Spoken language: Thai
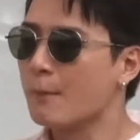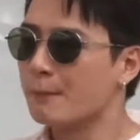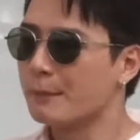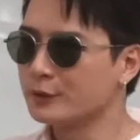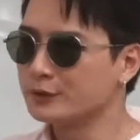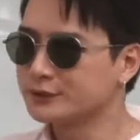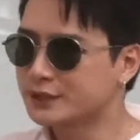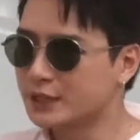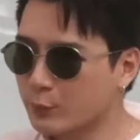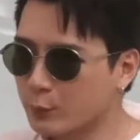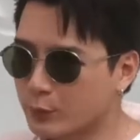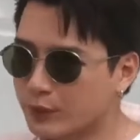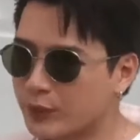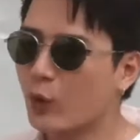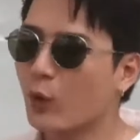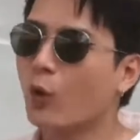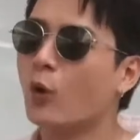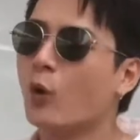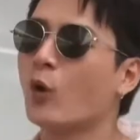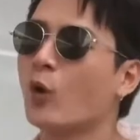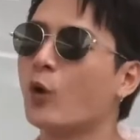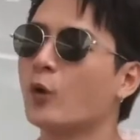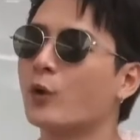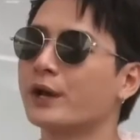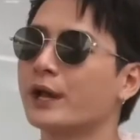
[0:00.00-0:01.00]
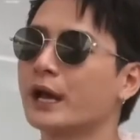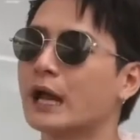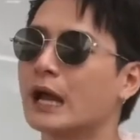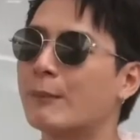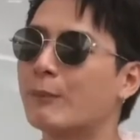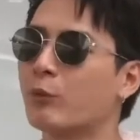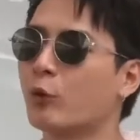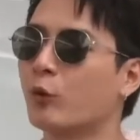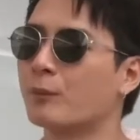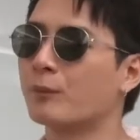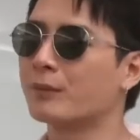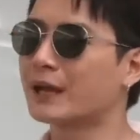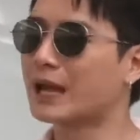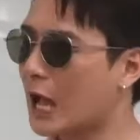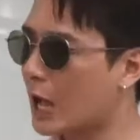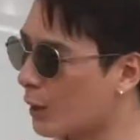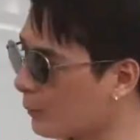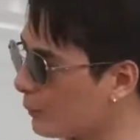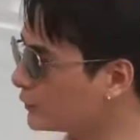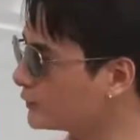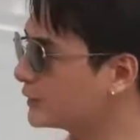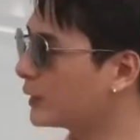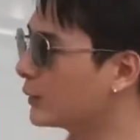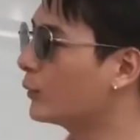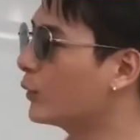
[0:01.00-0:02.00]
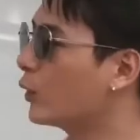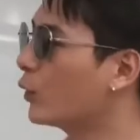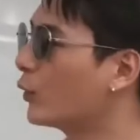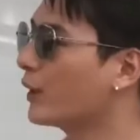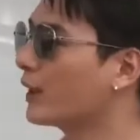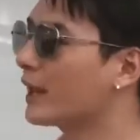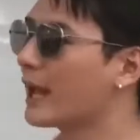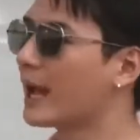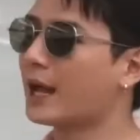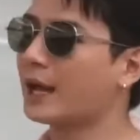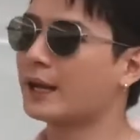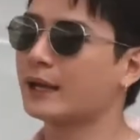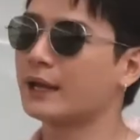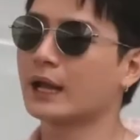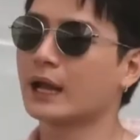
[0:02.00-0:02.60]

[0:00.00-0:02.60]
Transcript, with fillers: มิวสิกวิดีโอนะครับผม9มิวสิกวิดีโอด้วยกัน